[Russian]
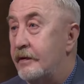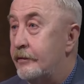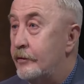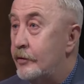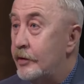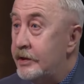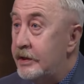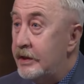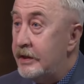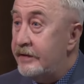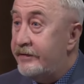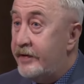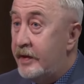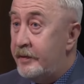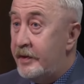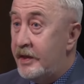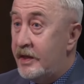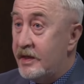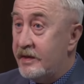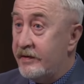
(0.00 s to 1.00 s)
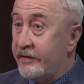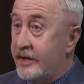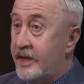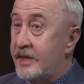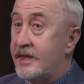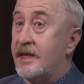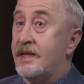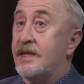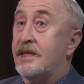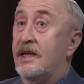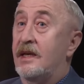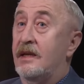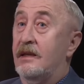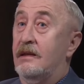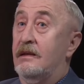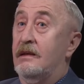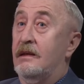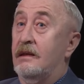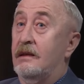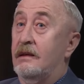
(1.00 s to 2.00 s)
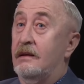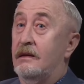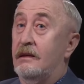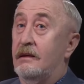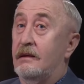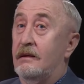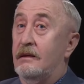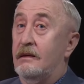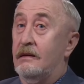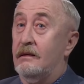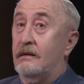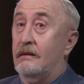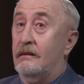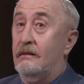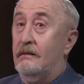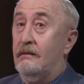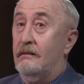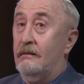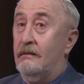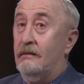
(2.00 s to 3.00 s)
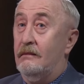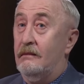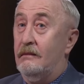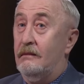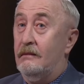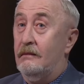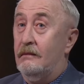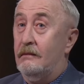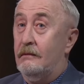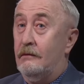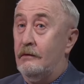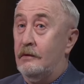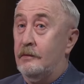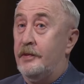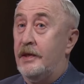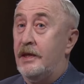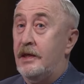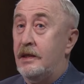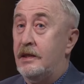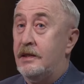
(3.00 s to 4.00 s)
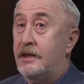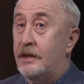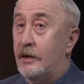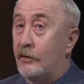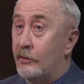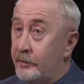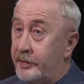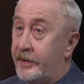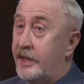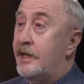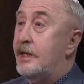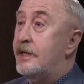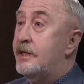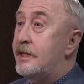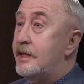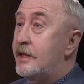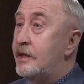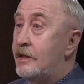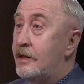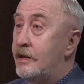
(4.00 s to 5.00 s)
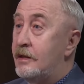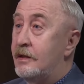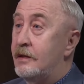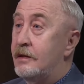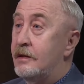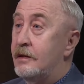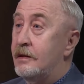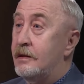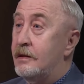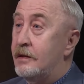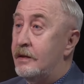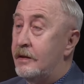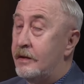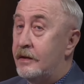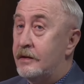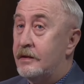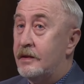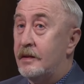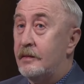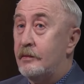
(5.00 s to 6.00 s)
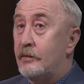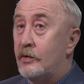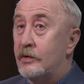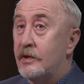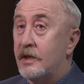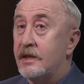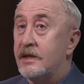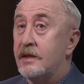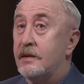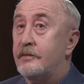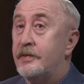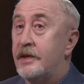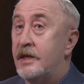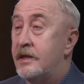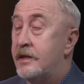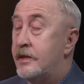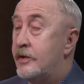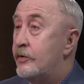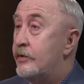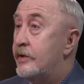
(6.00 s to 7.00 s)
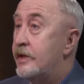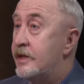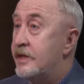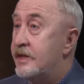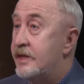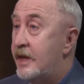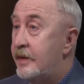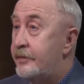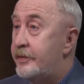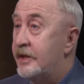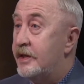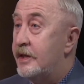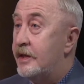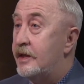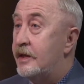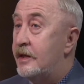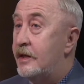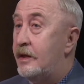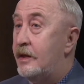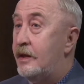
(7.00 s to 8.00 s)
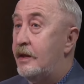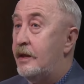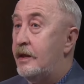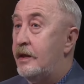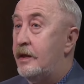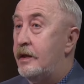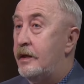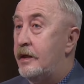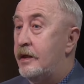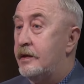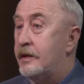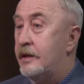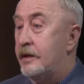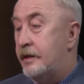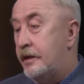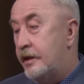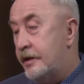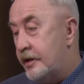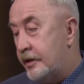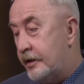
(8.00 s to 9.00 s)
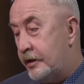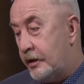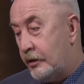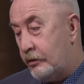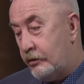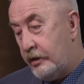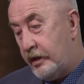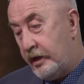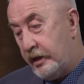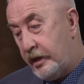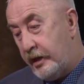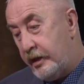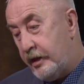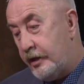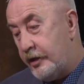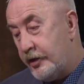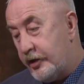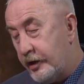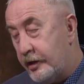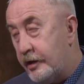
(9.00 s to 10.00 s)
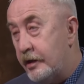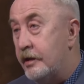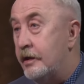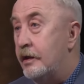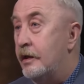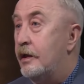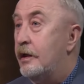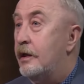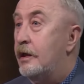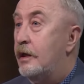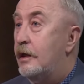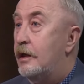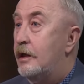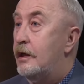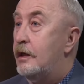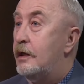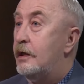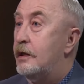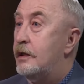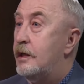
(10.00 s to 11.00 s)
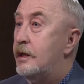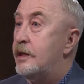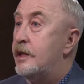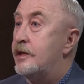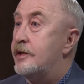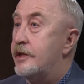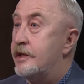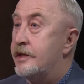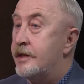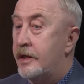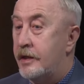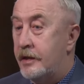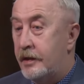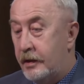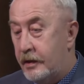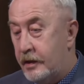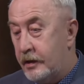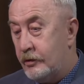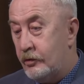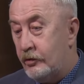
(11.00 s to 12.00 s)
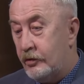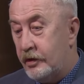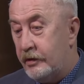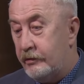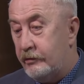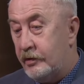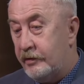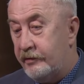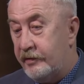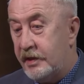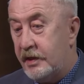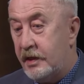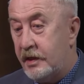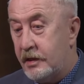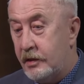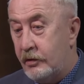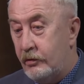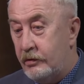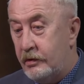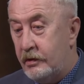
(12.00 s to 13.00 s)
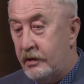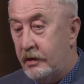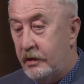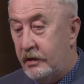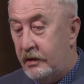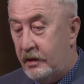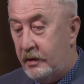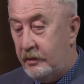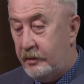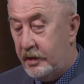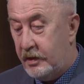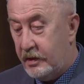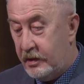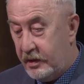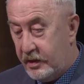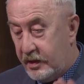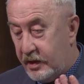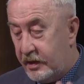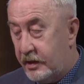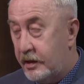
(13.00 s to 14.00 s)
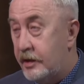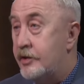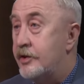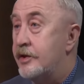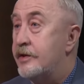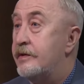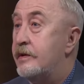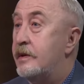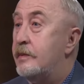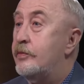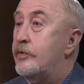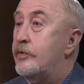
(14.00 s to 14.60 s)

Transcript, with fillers: Вот феминизм в Казахстан, э, он, прилети, он прилетел, это мода, принесенная с Запада, или это нечто такое органичное а, для нашей страны, которое вот возросло именно из отечественной